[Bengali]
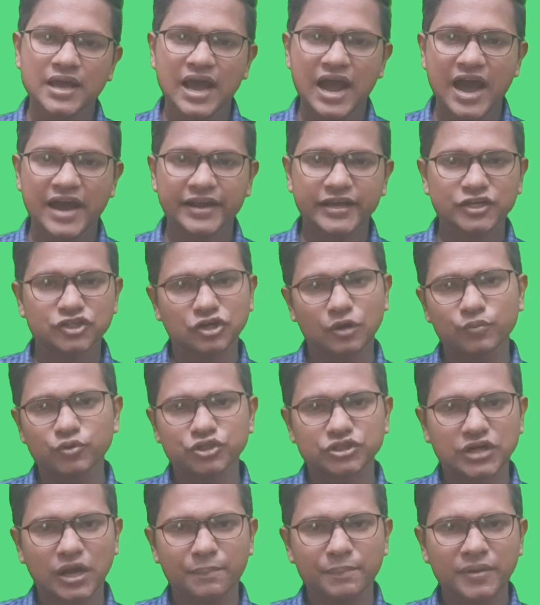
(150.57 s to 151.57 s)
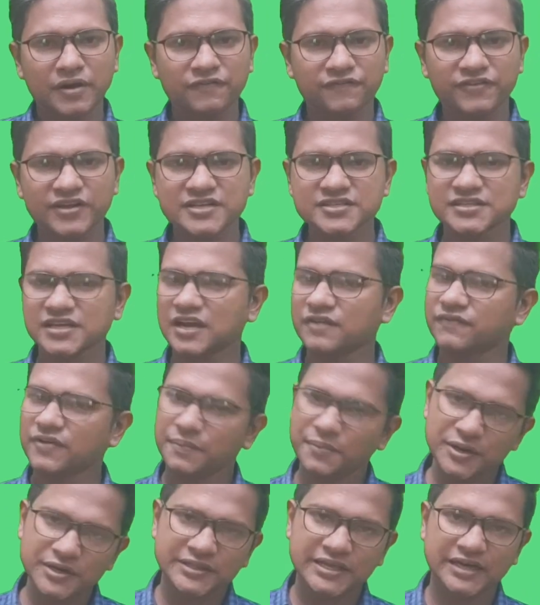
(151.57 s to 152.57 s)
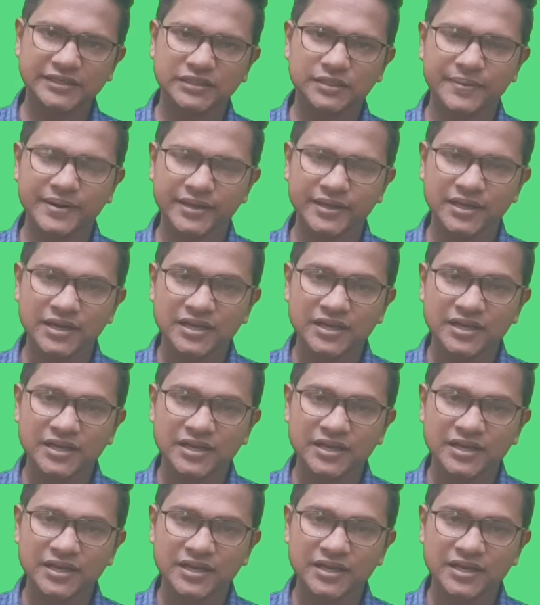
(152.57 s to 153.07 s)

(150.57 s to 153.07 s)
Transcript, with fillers: আর এ সমস্যা আপনার ফ্রেন্ডস অ্যান্ড ফ্যামিলি থাকতে পারে